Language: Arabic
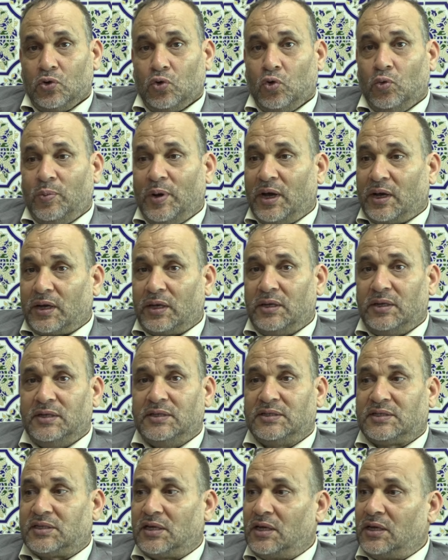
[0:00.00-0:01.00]
وباقي
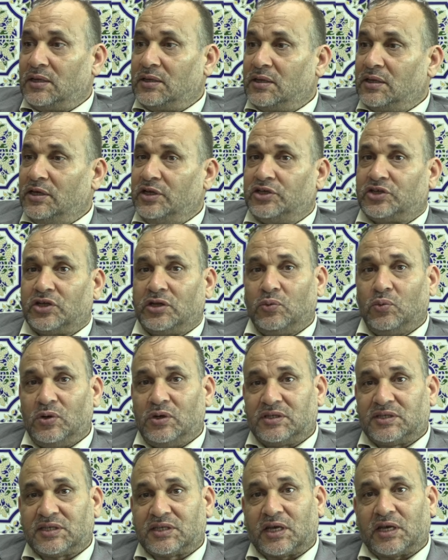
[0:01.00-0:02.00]
الانسان يشد
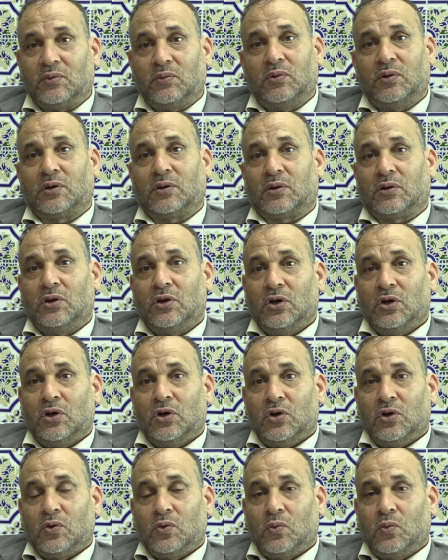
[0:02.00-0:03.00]
ولد صغيور
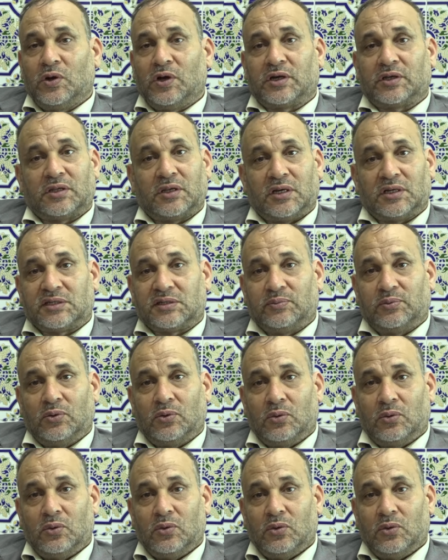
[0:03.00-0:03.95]
ويغتصبو